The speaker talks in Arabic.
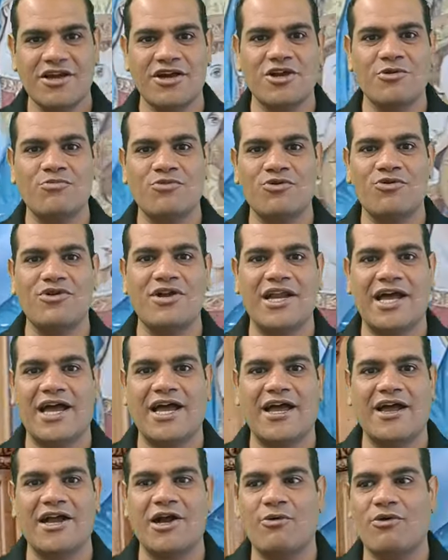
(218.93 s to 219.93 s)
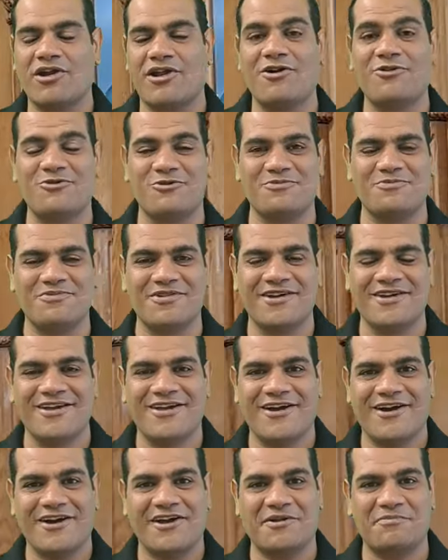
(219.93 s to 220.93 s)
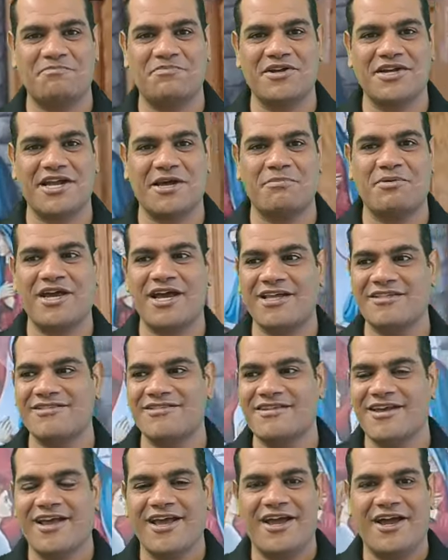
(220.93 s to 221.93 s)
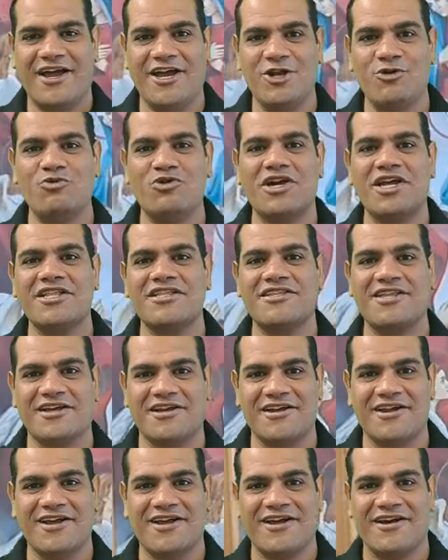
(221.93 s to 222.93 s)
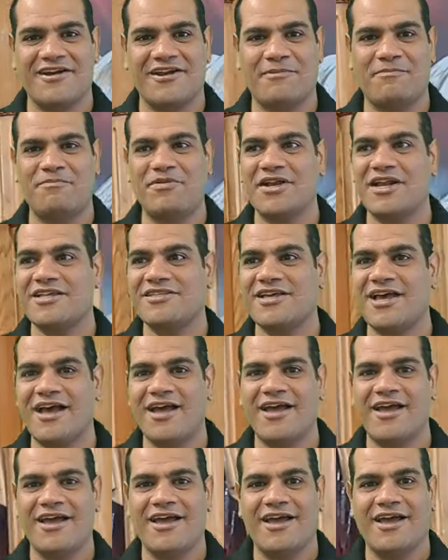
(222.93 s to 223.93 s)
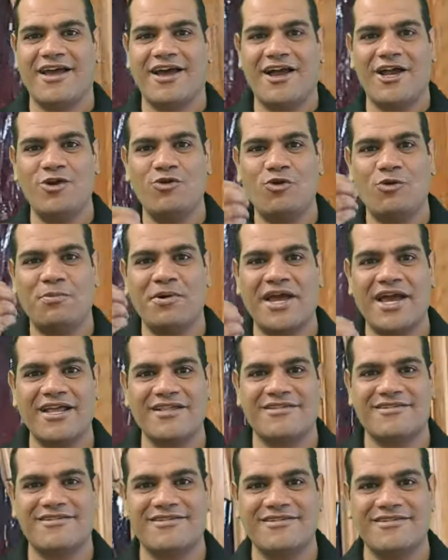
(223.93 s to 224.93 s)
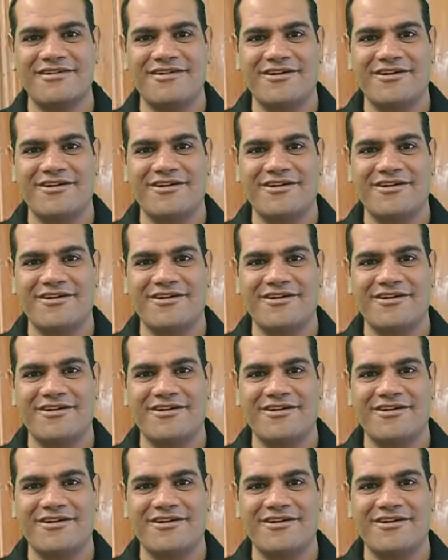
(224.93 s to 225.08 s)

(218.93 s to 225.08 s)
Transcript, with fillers: ارموا كل حاجه وراكم ربنا بجد حلو جدا ربنا ده حلو بجد